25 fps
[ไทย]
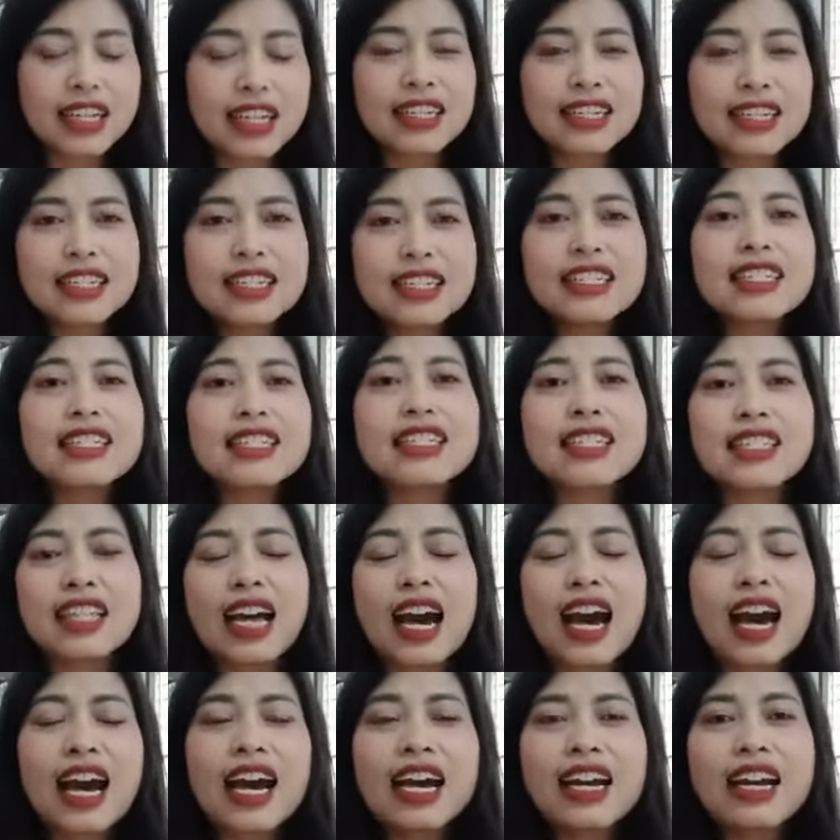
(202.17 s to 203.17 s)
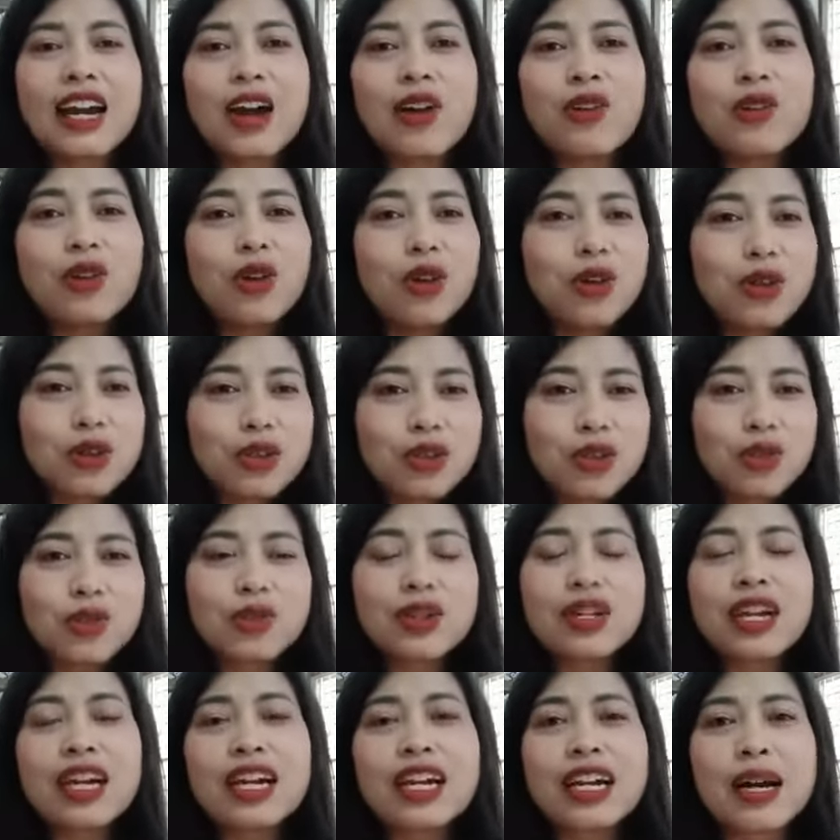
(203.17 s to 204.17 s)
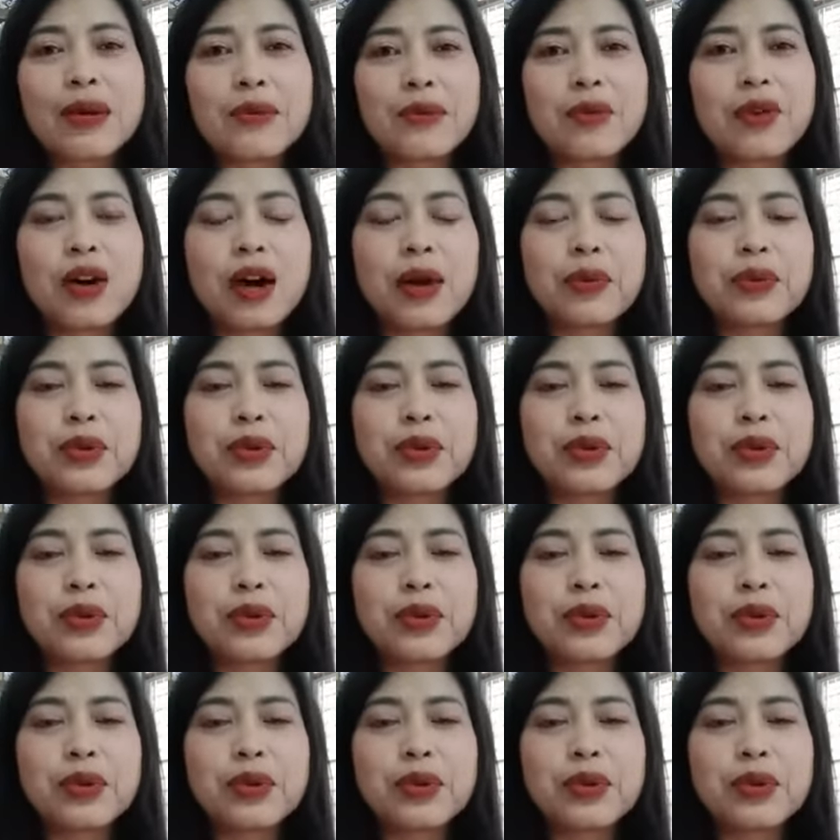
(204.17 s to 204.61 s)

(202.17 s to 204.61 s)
คือถ้าเราลงทุนให้กับความ